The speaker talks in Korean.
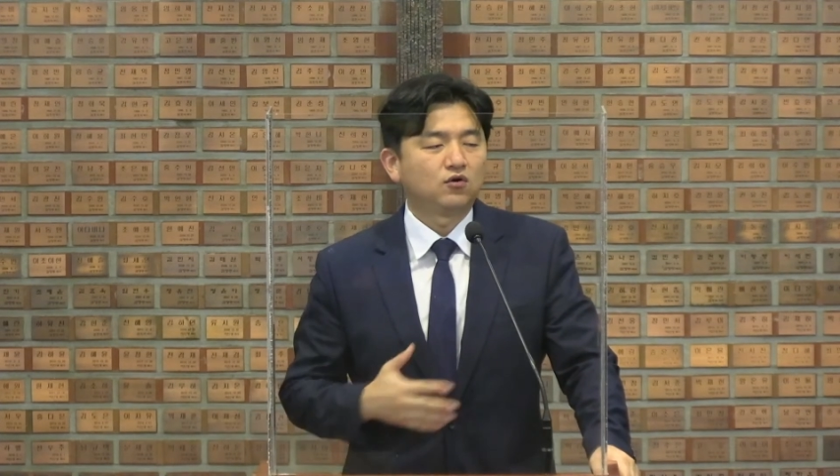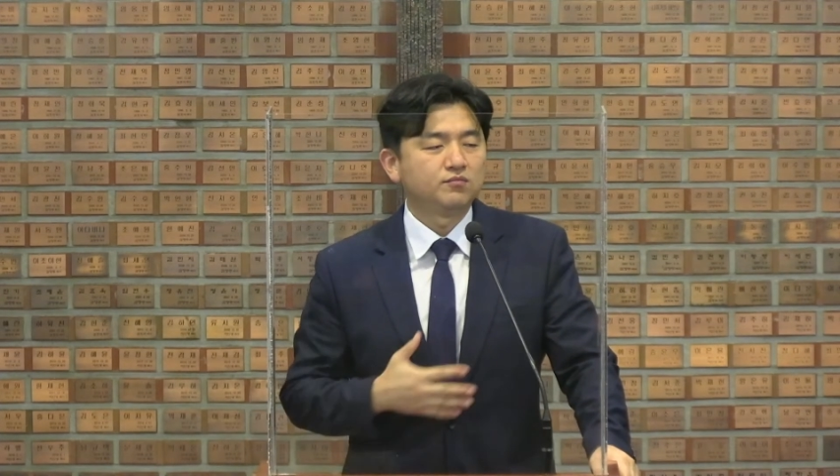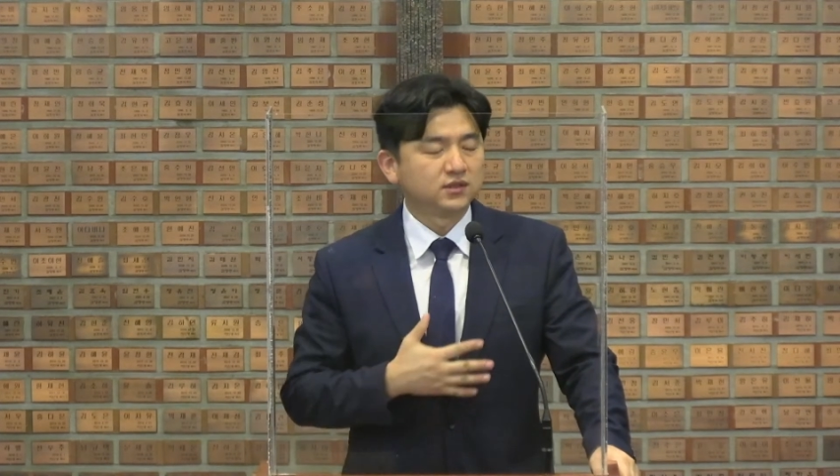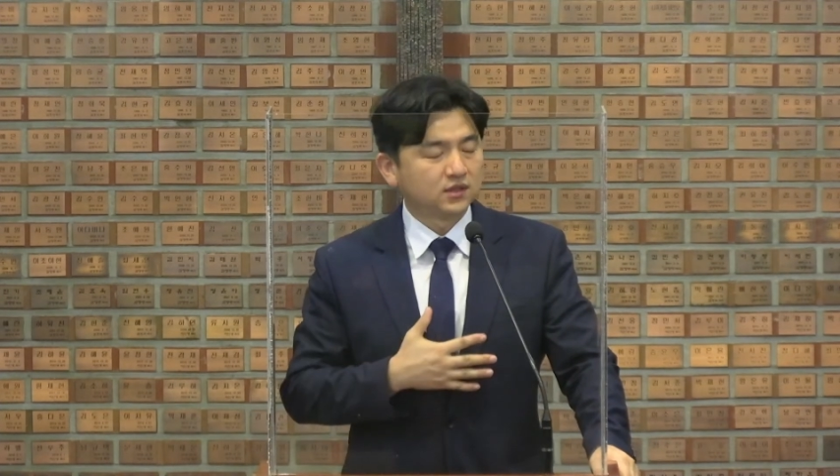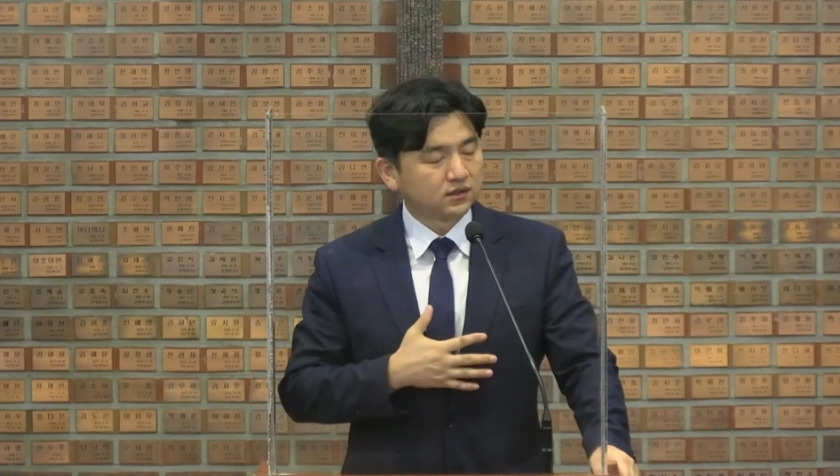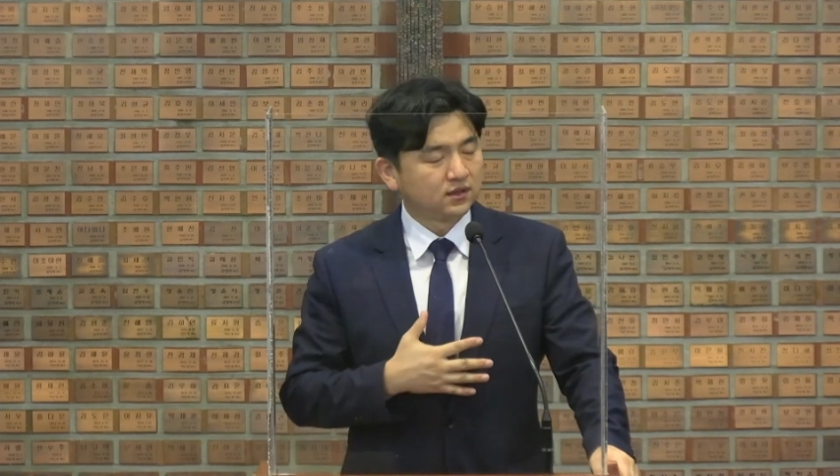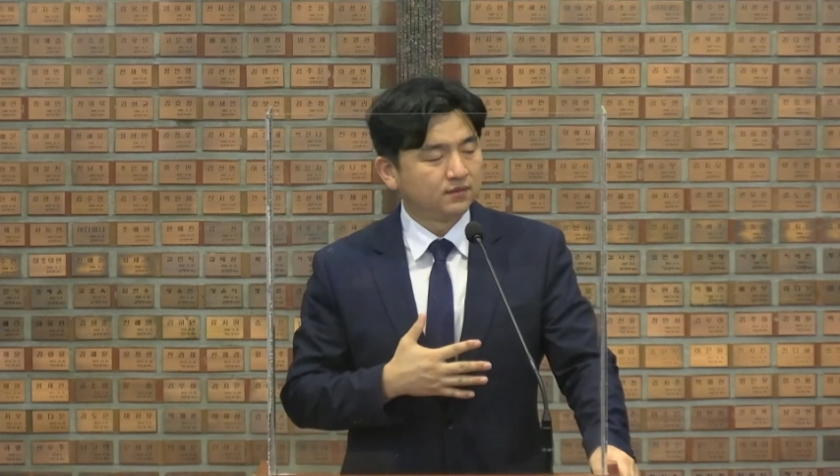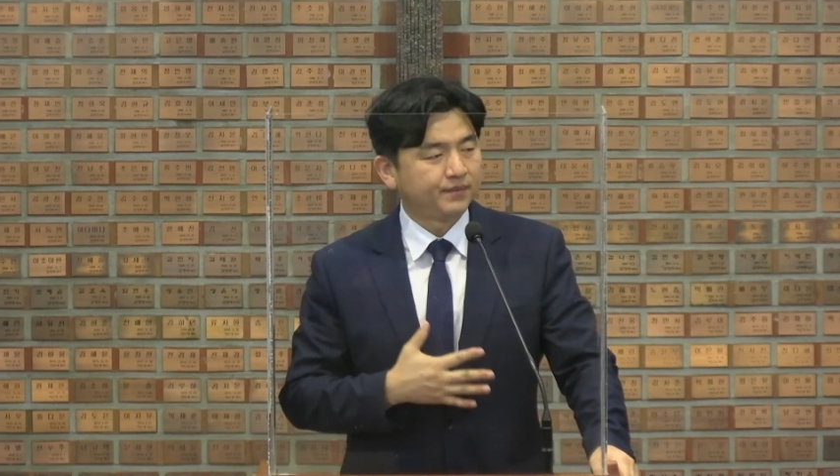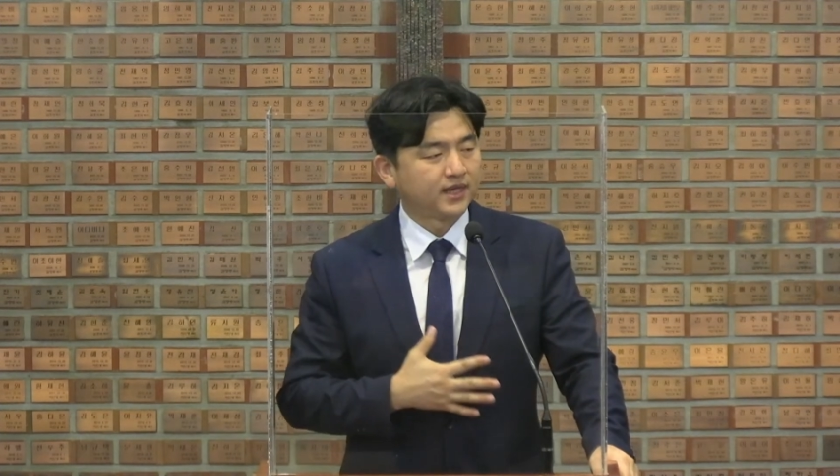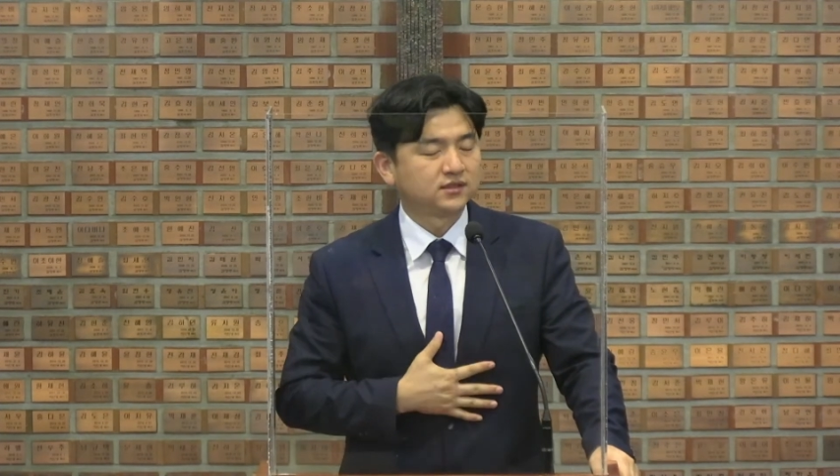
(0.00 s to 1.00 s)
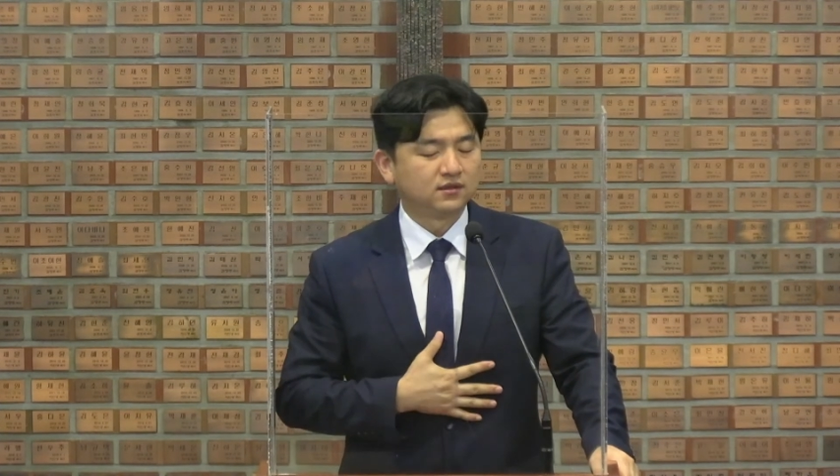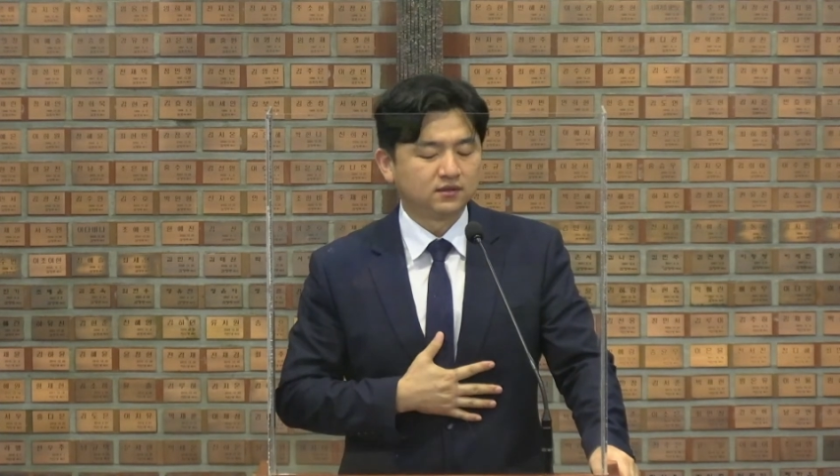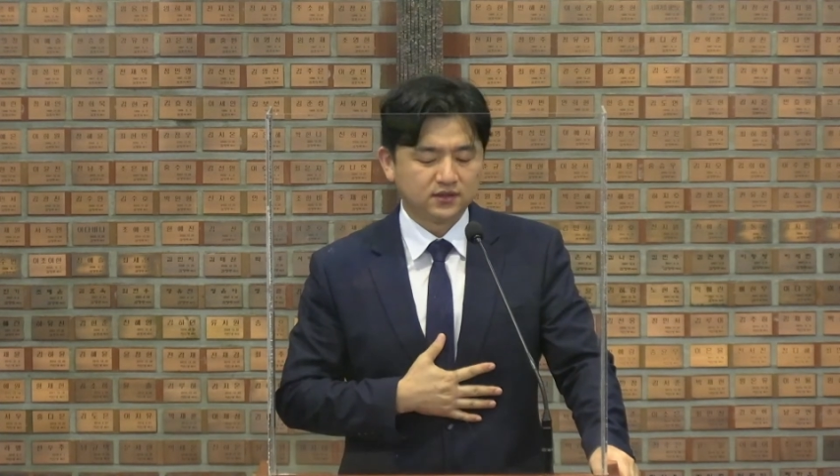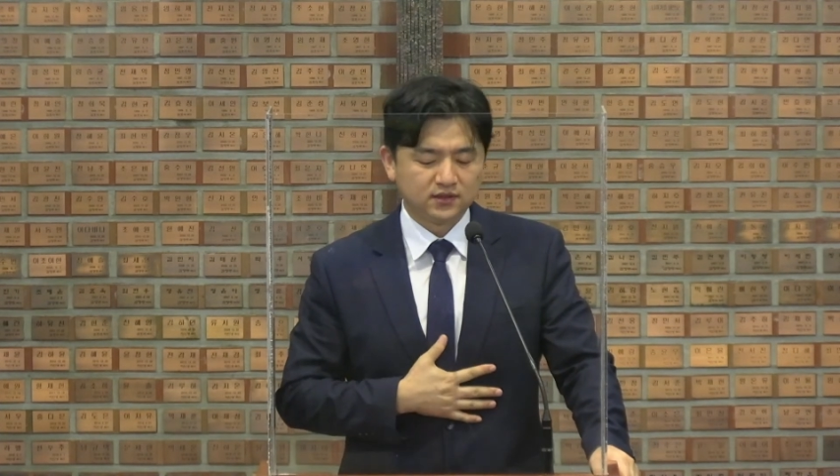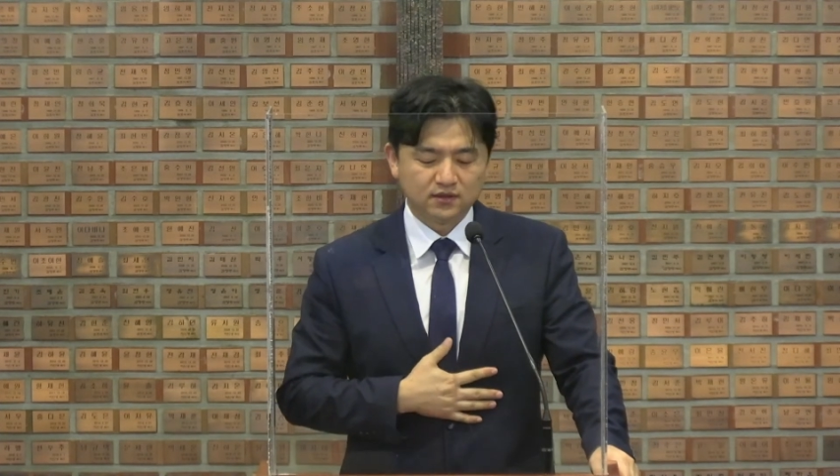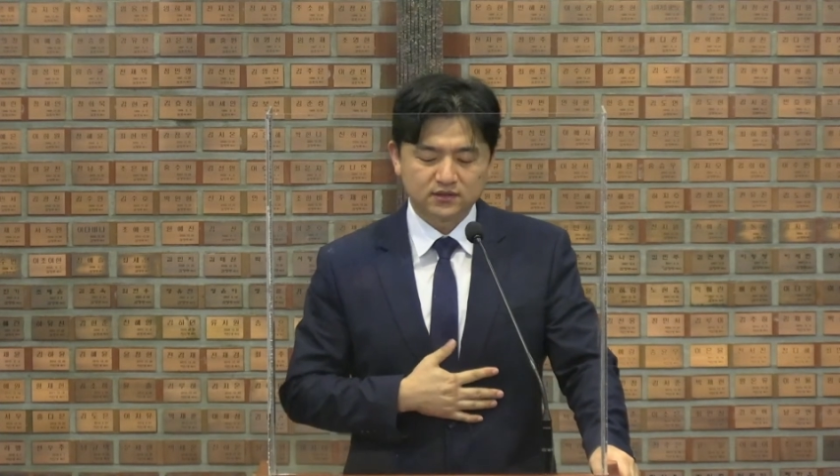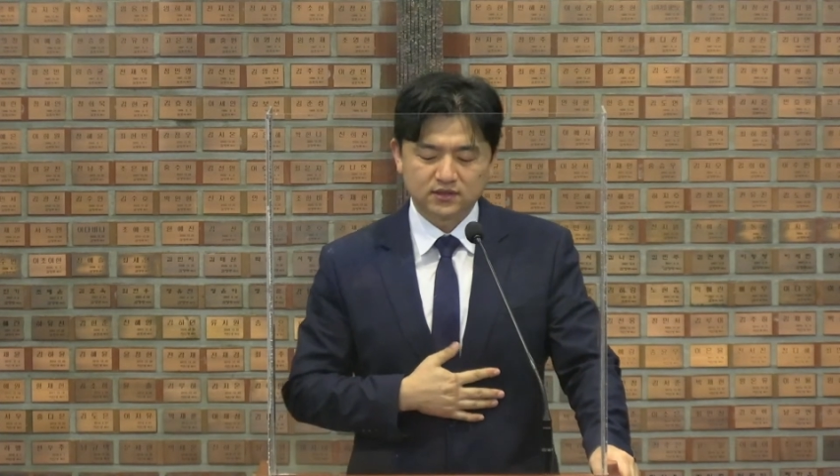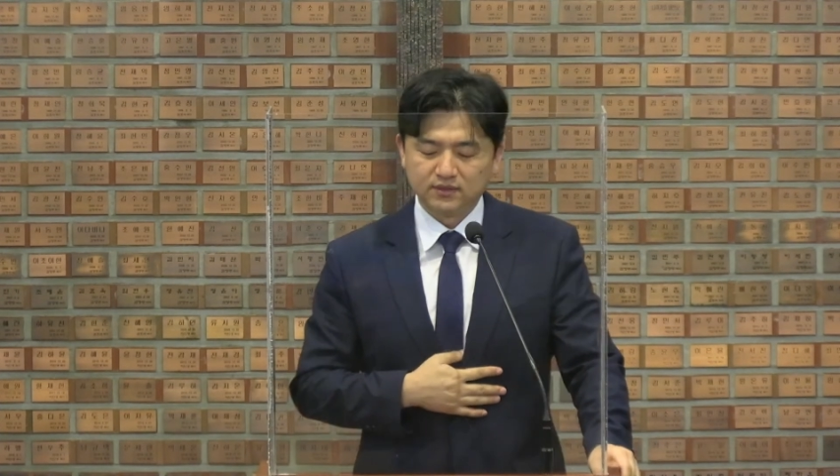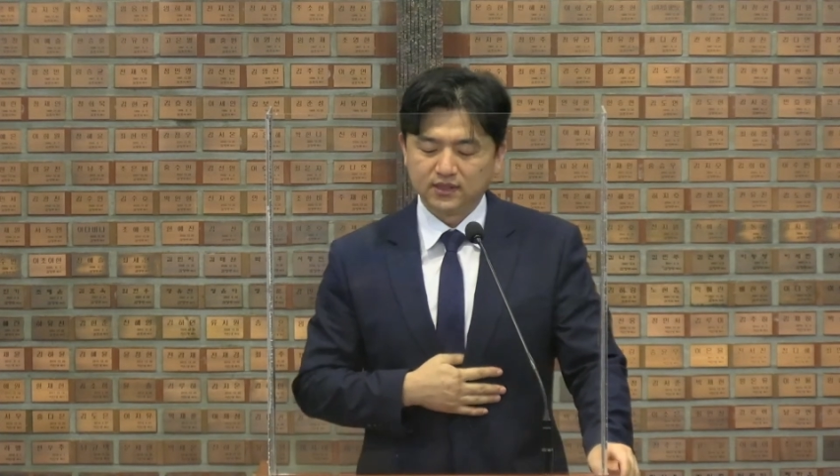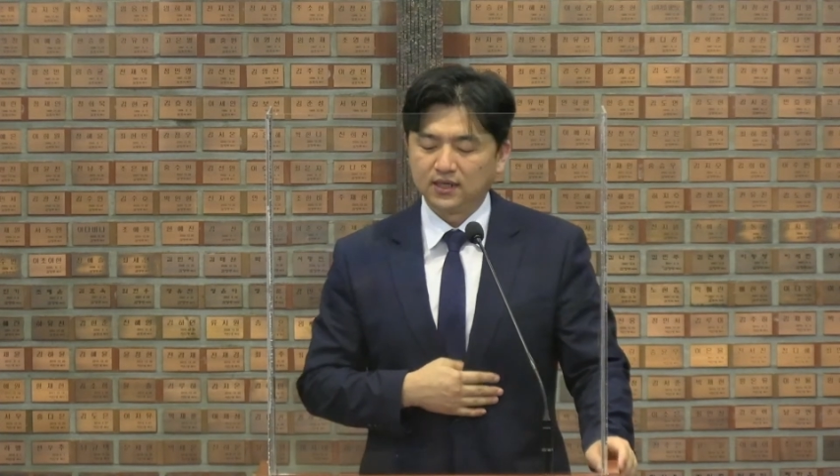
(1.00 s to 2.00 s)
믿었던
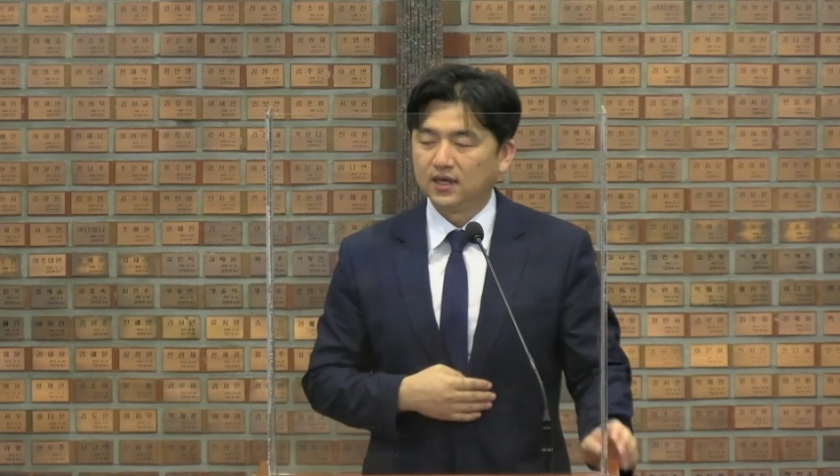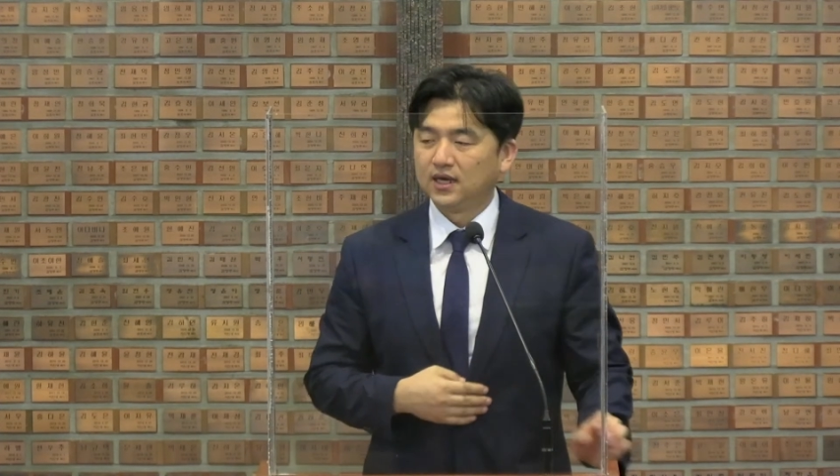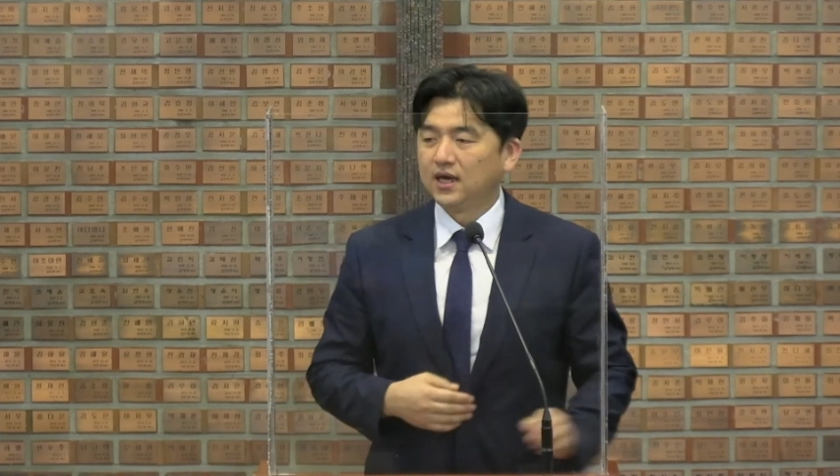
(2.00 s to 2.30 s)
백성들이었습니다.